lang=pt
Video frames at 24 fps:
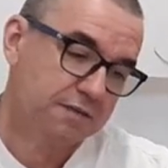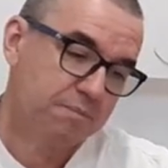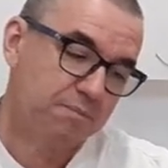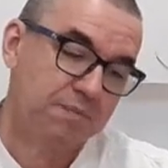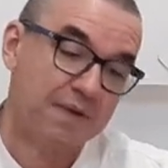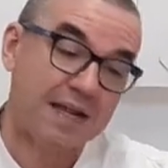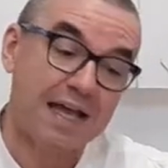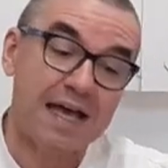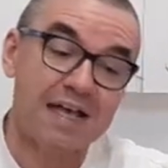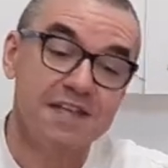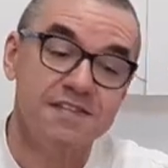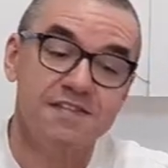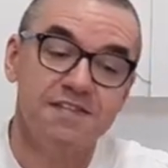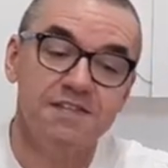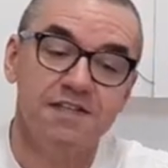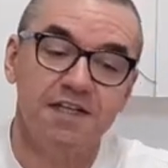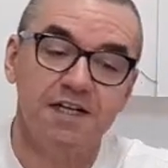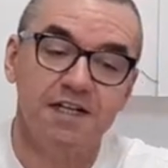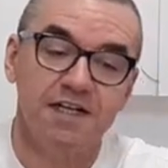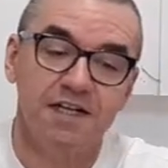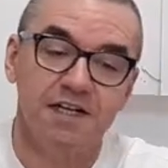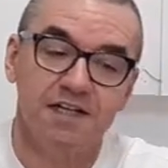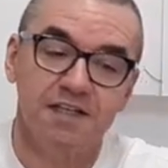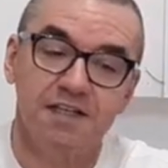
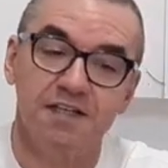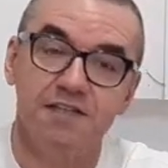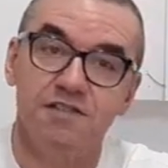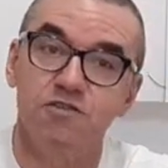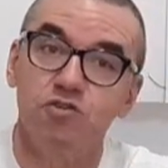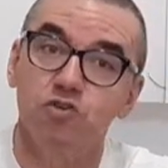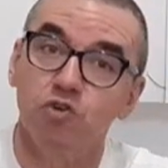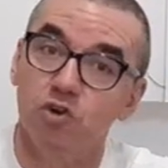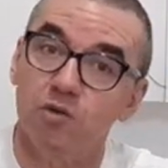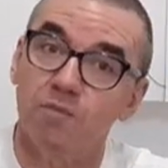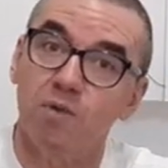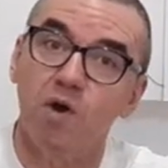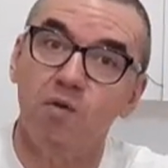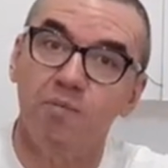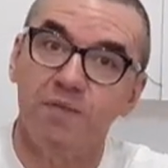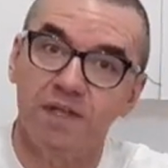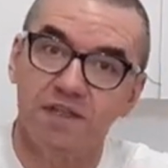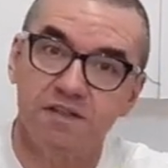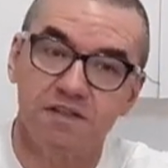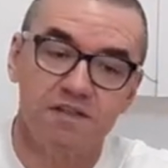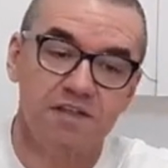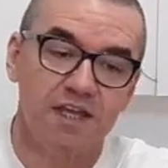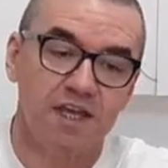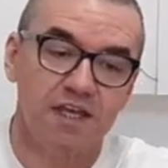plástica que
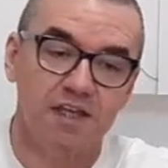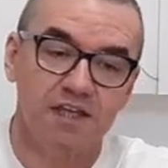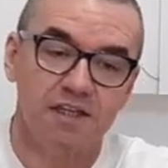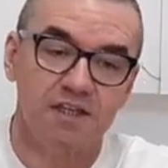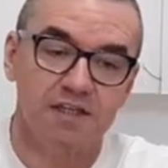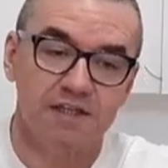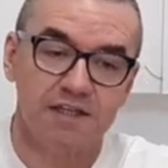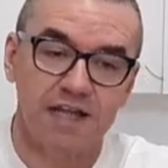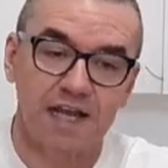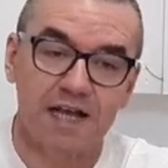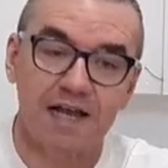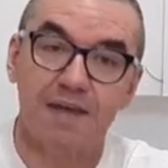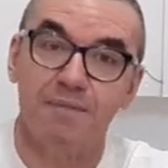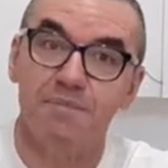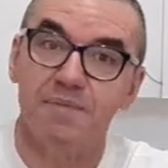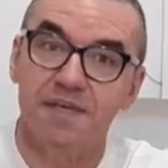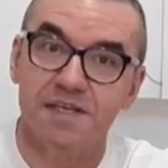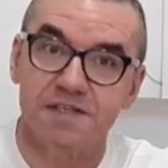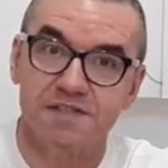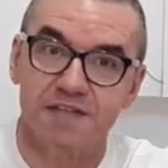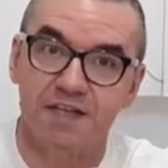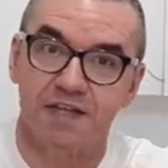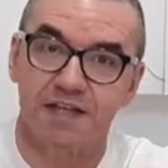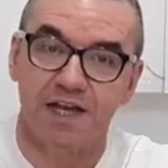normalmente tem na
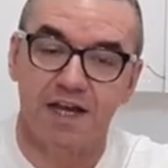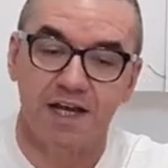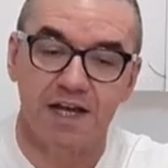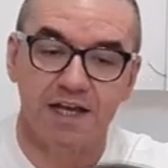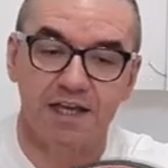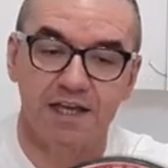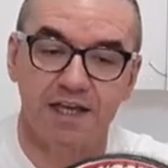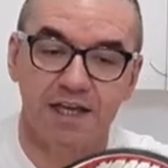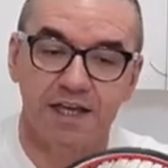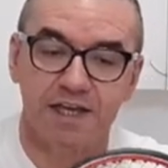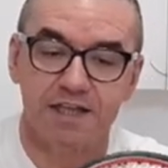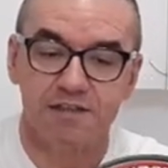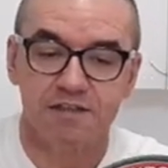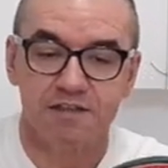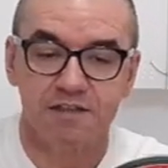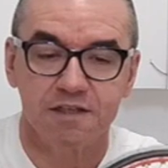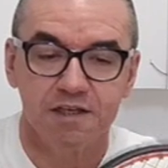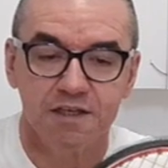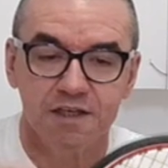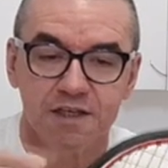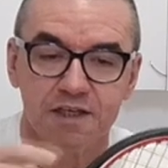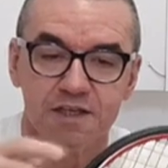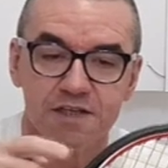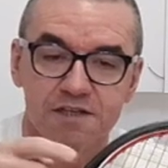cabeça da raquete,
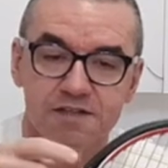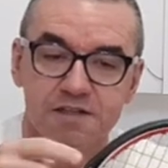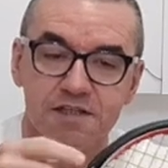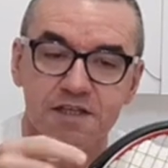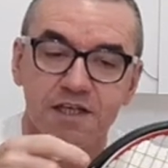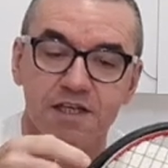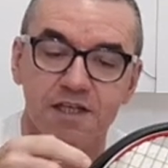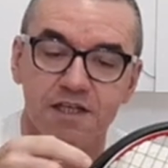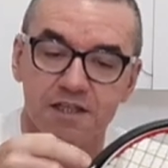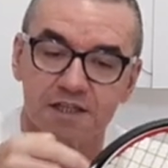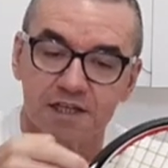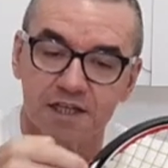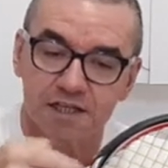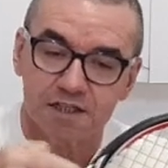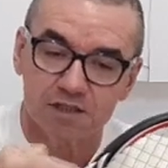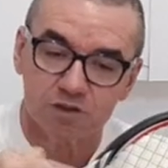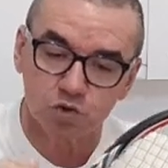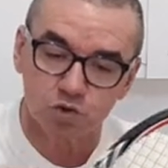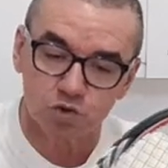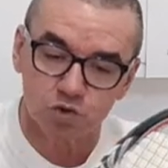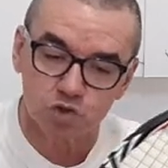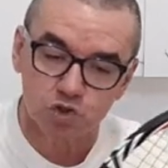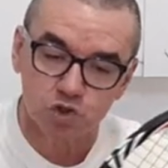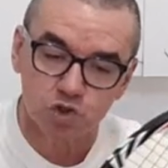seguida
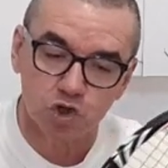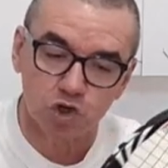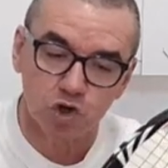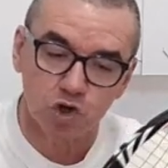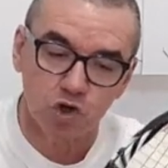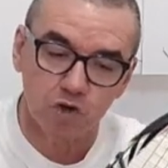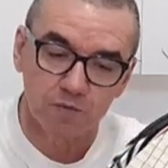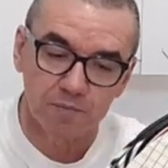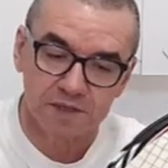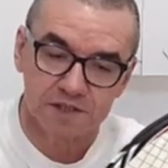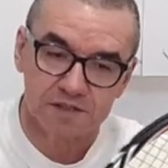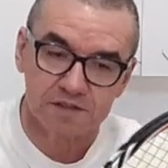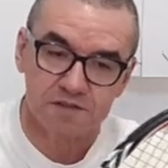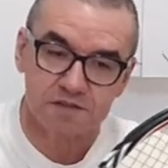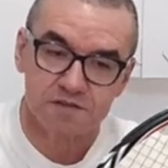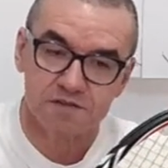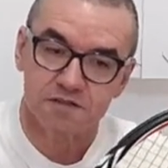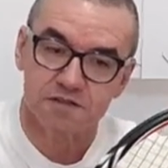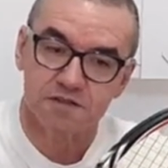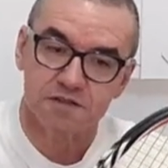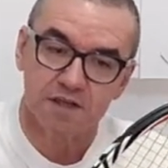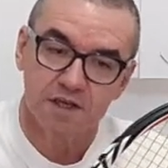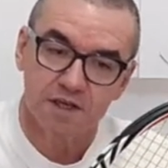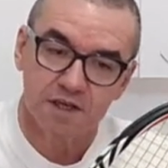dos
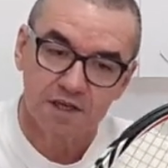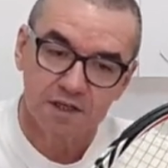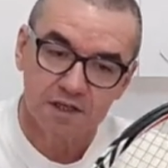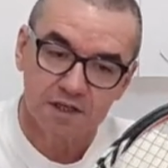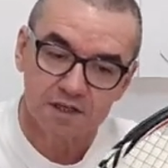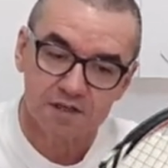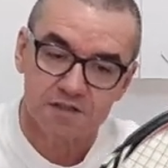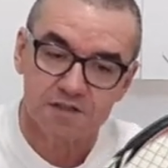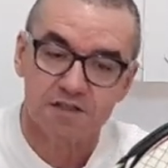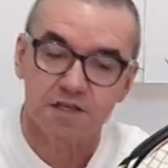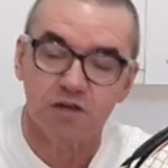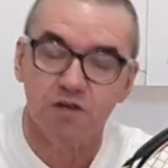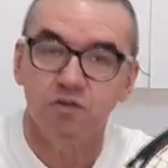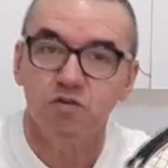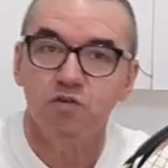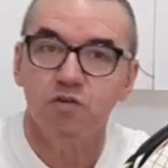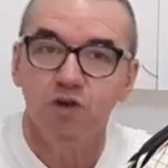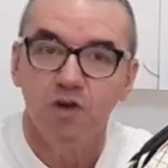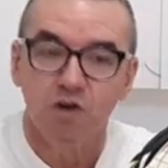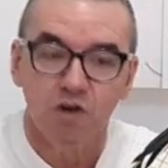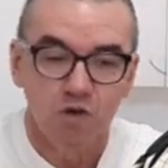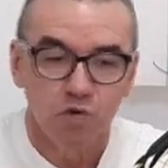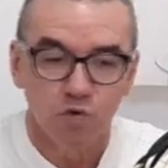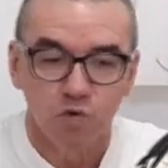grommets, que são
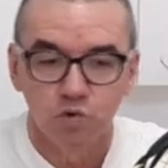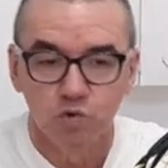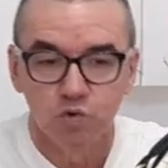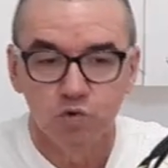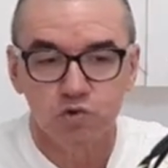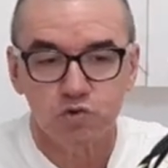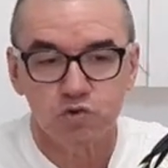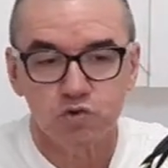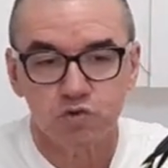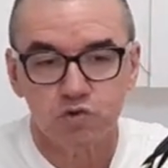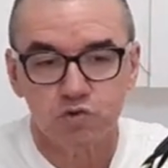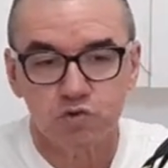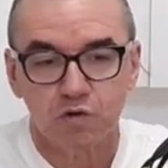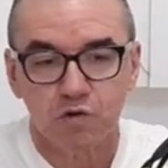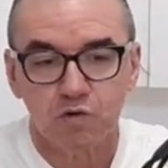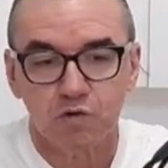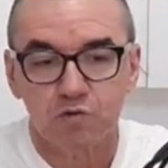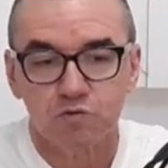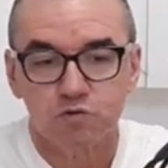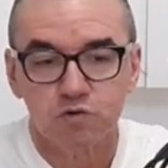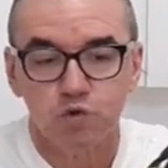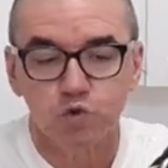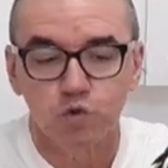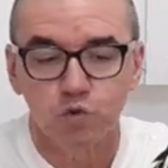os
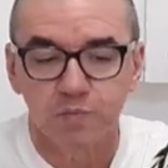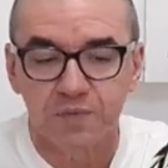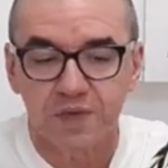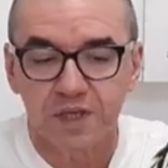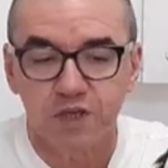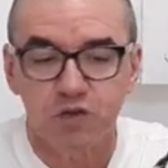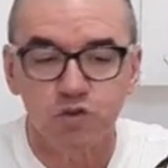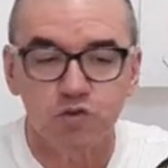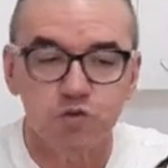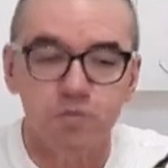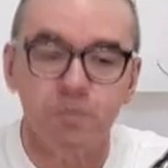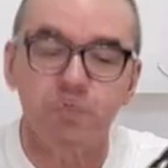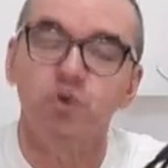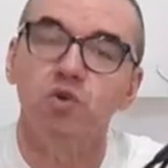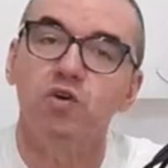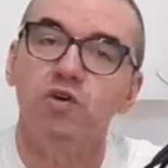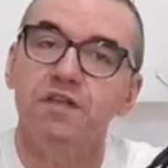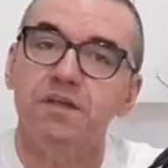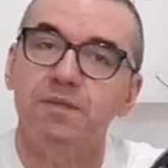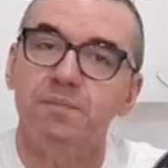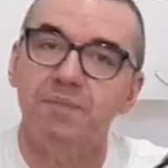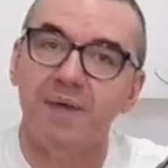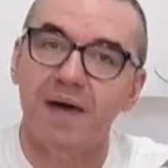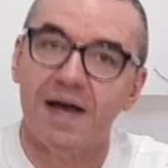tubinhos por
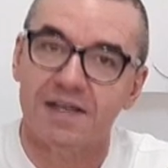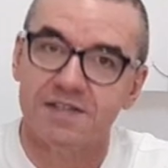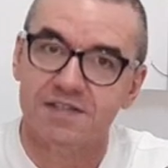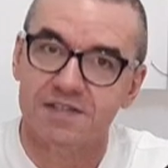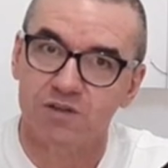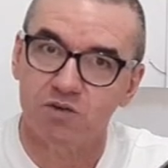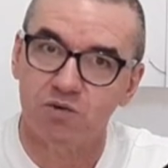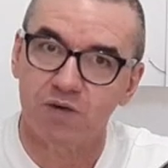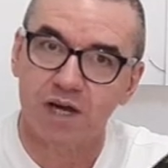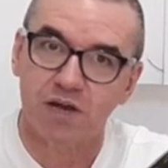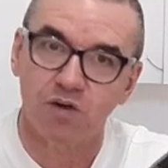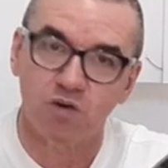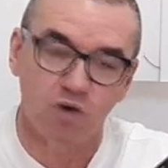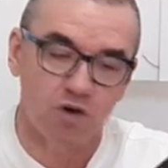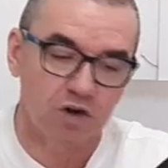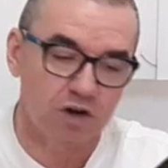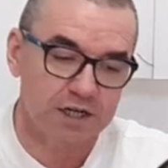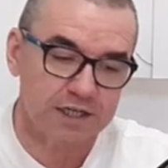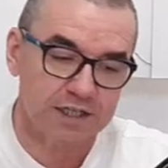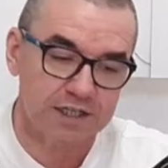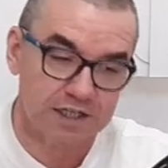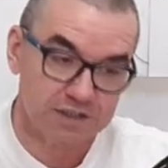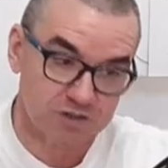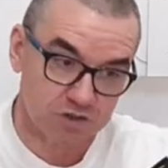onde passam a
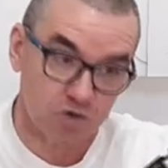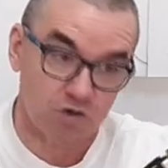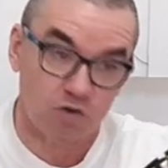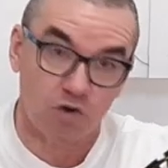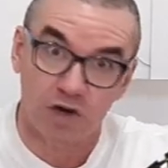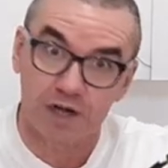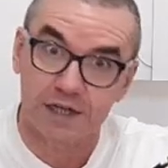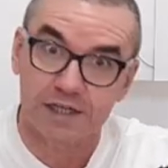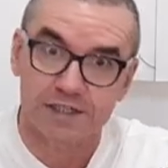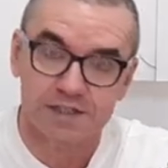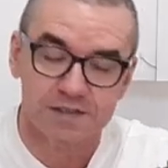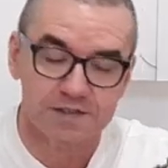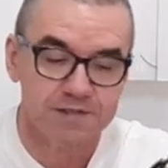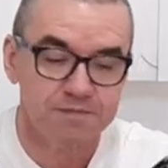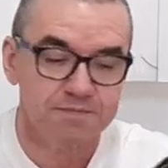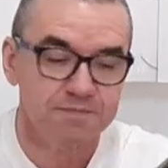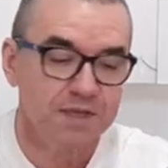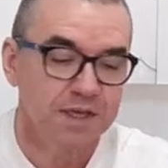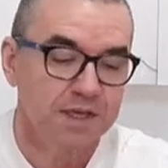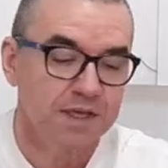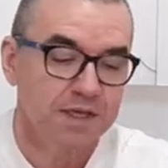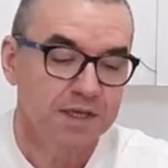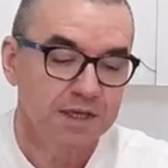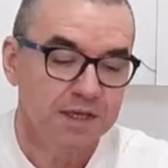corda, as cordas,
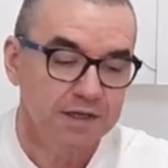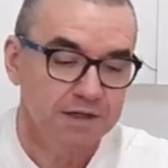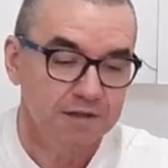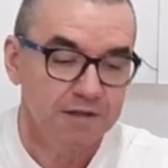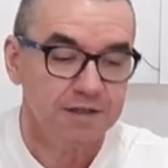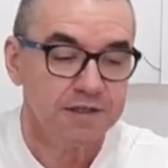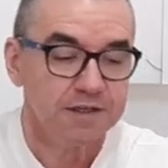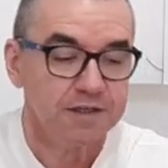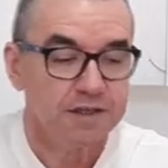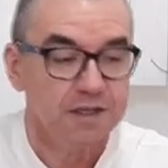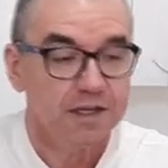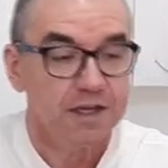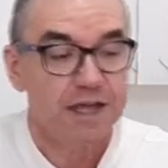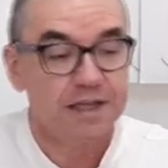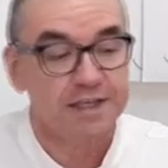né?